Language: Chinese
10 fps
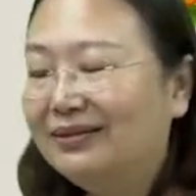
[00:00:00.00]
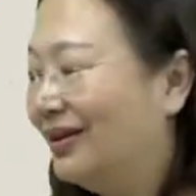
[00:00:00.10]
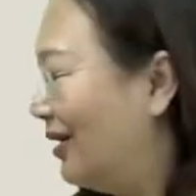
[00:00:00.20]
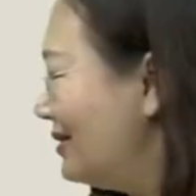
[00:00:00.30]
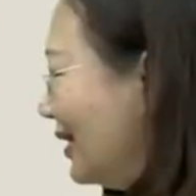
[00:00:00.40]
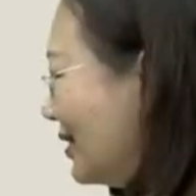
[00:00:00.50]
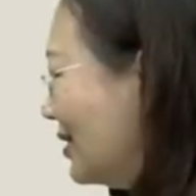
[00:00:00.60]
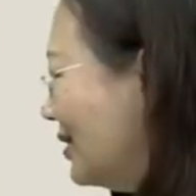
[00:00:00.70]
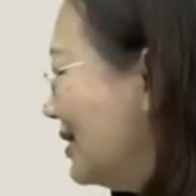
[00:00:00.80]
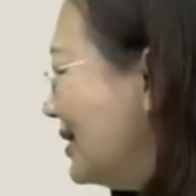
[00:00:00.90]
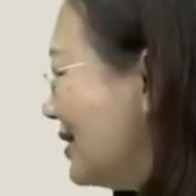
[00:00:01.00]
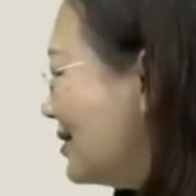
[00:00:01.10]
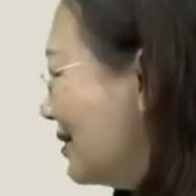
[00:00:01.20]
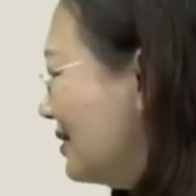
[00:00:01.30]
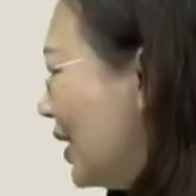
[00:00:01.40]
好，这个是牺
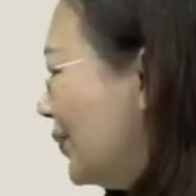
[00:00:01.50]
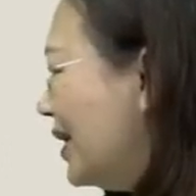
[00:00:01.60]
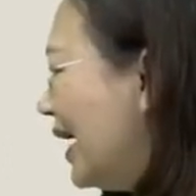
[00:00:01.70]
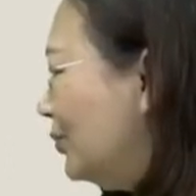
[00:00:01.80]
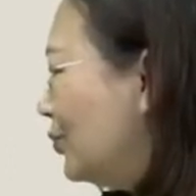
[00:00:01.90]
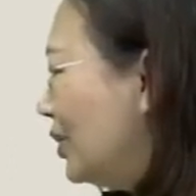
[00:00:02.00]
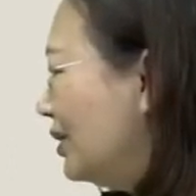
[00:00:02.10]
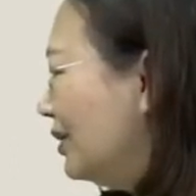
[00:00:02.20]
牲交易安全。